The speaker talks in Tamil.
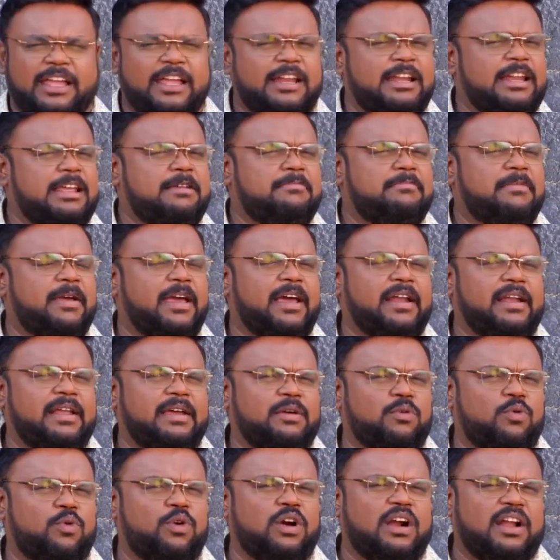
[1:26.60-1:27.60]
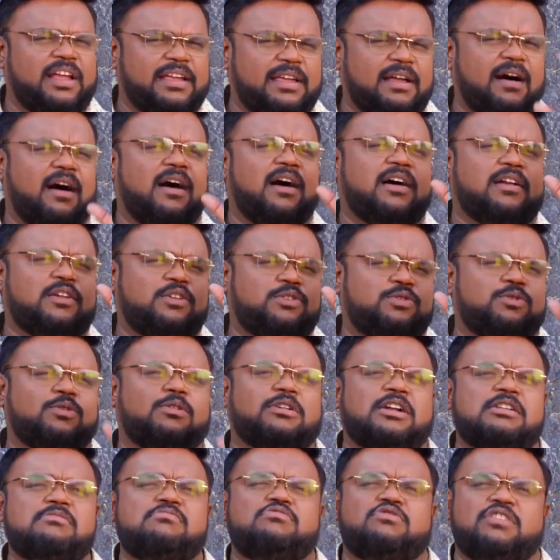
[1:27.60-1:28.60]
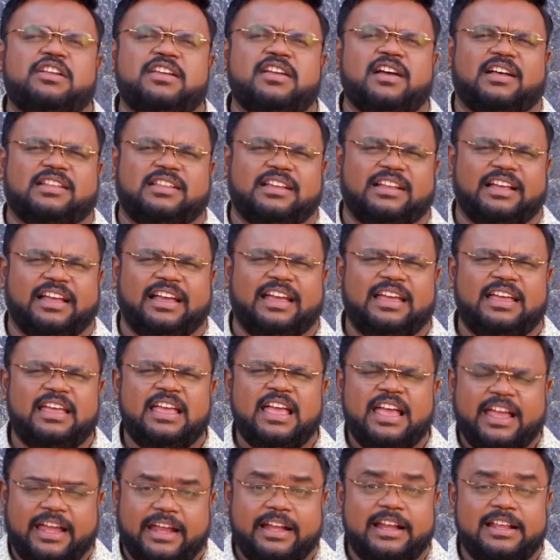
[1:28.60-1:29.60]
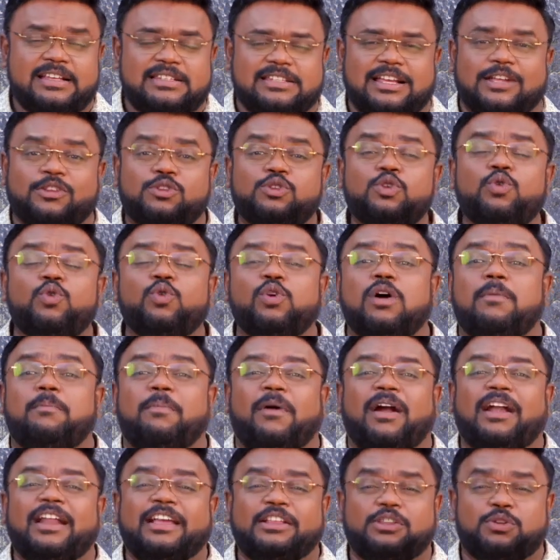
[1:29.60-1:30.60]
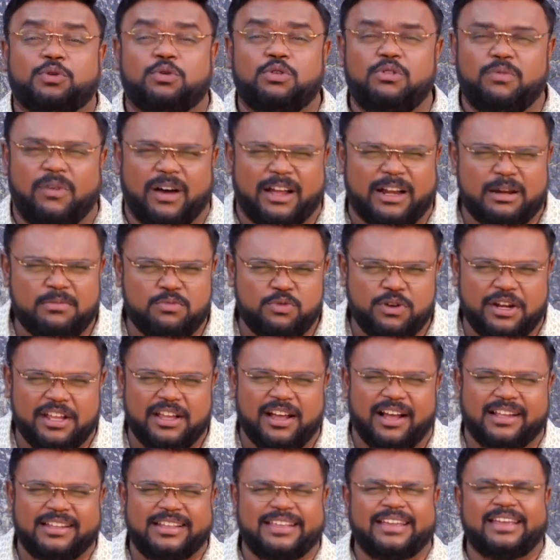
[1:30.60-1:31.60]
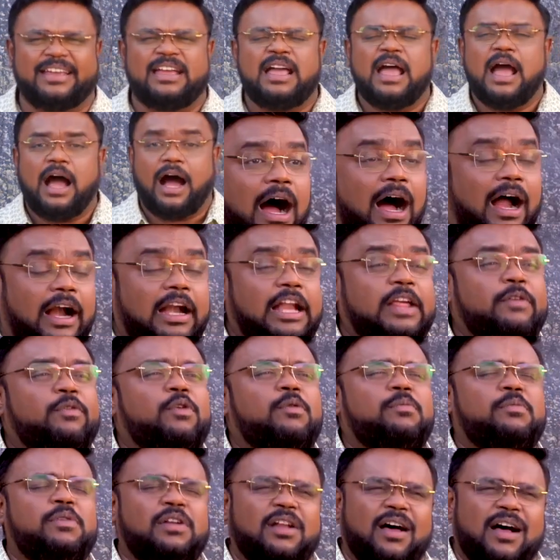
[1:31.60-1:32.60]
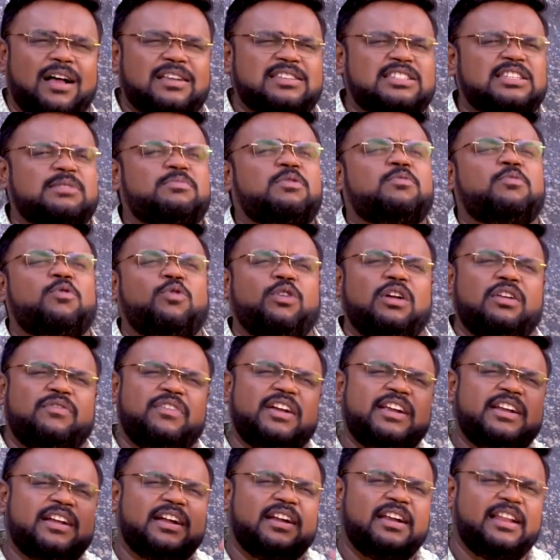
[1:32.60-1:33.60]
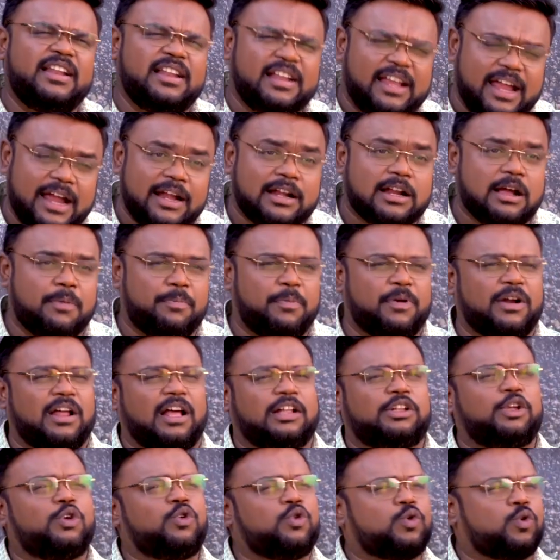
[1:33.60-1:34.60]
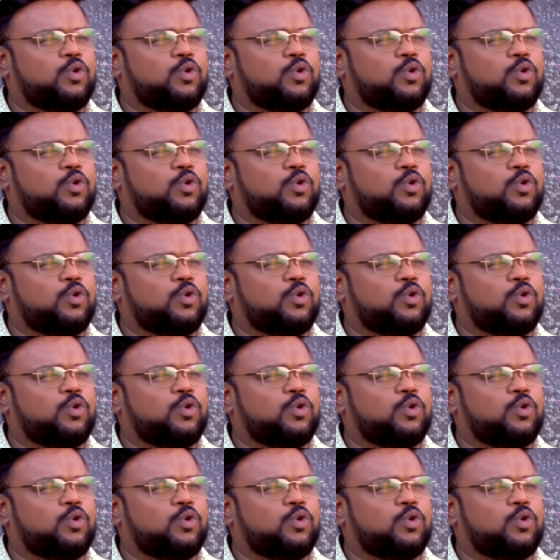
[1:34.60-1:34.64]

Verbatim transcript: இனி மேலே உங்களை யாரும் தொட முடியாதுங்க இனி சத்ரு உங்க பாளையத்துக்குள் வர முடியாது அழிவும் நாசமும் உங்கள் வீடுகளில் கேட்கப்படாது